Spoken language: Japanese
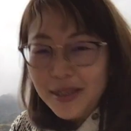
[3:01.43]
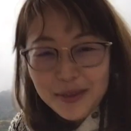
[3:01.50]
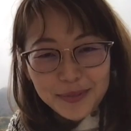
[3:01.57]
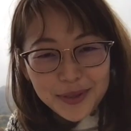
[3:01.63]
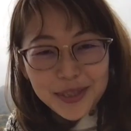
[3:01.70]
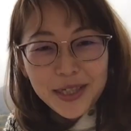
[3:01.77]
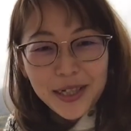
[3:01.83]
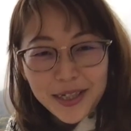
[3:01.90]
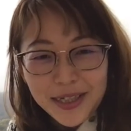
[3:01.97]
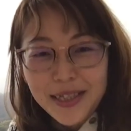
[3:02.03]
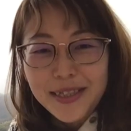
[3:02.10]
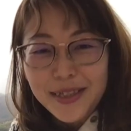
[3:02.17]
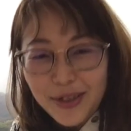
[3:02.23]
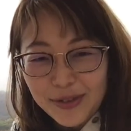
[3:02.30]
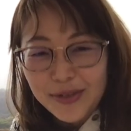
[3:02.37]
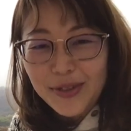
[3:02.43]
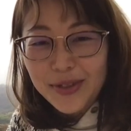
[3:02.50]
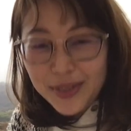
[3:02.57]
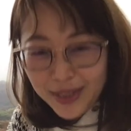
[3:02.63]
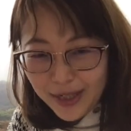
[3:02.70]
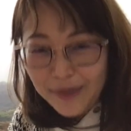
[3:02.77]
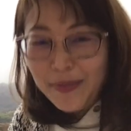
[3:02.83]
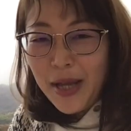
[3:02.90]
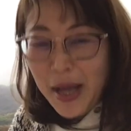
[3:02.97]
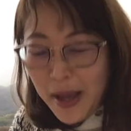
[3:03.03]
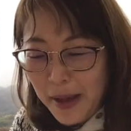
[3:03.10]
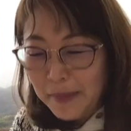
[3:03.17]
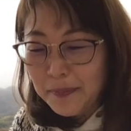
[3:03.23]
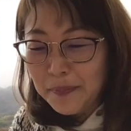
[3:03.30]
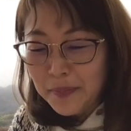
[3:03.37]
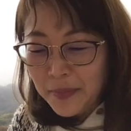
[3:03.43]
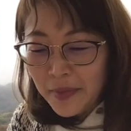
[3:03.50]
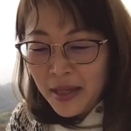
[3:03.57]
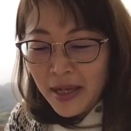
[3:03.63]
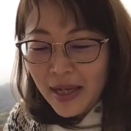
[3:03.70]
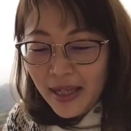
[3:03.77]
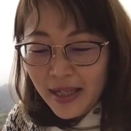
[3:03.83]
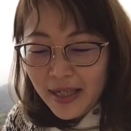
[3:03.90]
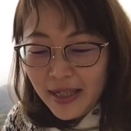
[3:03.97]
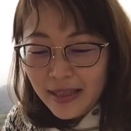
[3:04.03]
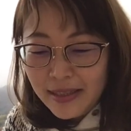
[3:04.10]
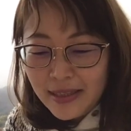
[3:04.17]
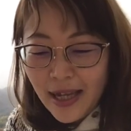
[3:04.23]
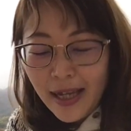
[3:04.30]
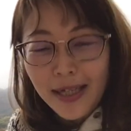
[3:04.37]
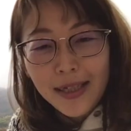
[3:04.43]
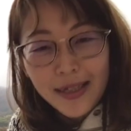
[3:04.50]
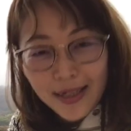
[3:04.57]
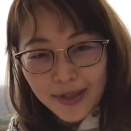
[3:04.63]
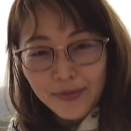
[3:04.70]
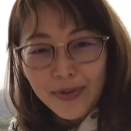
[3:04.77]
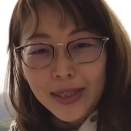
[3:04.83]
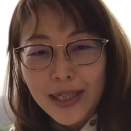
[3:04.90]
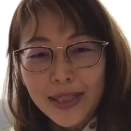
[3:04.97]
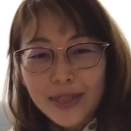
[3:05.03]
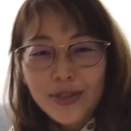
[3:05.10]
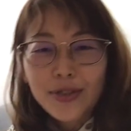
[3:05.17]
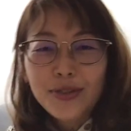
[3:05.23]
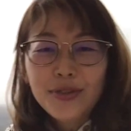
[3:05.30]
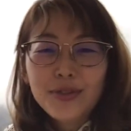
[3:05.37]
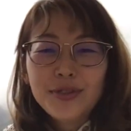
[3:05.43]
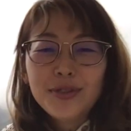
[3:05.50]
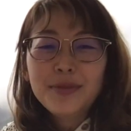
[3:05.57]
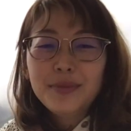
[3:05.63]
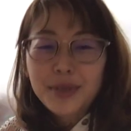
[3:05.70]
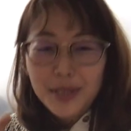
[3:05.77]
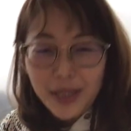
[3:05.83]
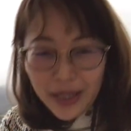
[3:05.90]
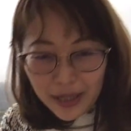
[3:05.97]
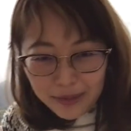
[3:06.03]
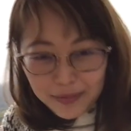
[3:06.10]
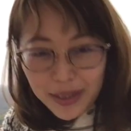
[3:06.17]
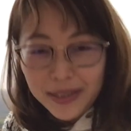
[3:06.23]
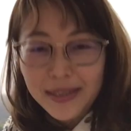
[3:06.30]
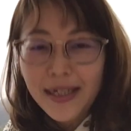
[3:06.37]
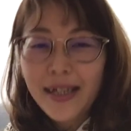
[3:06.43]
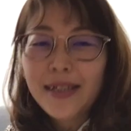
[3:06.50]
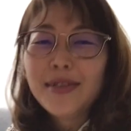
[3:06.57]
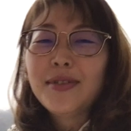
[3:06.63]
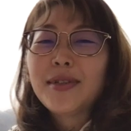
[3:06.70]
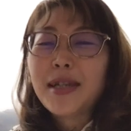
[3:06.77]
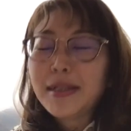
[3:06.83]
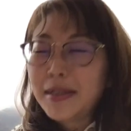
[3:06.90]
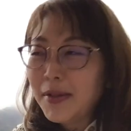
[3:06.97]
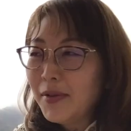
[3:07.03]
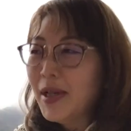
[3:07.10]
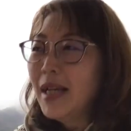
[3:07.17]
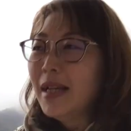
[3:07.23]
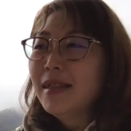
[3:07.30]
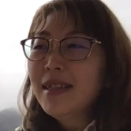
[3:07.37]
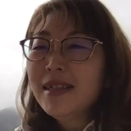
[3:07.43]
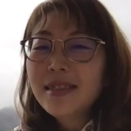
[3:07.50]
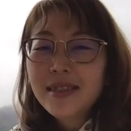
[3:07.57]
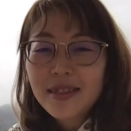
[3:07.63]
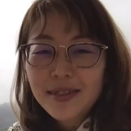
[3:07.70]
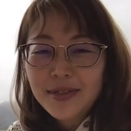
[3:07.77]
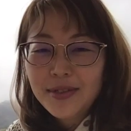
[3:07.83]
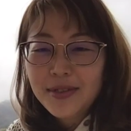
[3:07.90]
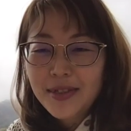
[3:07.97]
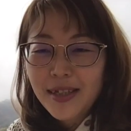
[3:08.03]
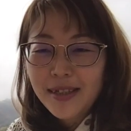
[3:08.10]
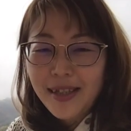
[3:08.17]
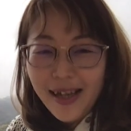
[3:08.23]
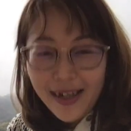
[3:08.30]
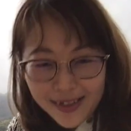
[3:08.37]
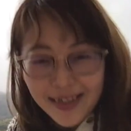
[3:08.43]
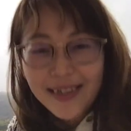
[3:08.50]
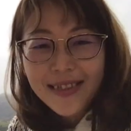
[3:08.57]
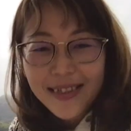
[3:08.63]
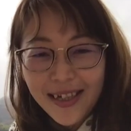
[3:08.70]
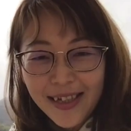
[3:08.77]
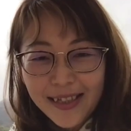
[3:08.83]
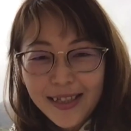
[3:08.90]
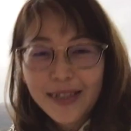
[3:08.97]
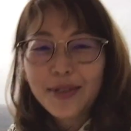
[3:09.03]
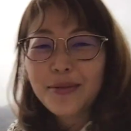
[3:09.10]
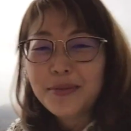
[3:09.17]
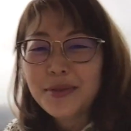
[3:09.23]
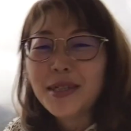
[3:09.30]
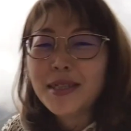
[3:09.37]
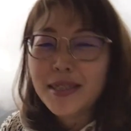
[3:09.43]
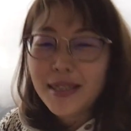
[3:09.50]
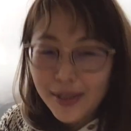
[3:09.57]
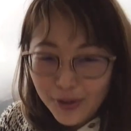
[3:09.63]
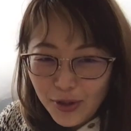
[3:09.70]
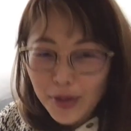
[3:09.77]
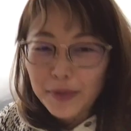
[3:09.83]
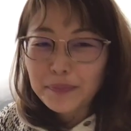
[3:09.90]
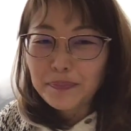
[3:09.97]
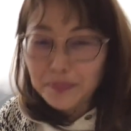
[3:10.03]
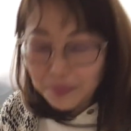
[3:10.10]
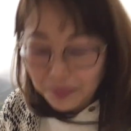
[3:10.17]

しぶりじゃないですか、お父ちゃん。はい。えー、最近私の YouTube に出会いましたっていう方は、ニキシズって誰ですかだと思うんですけど、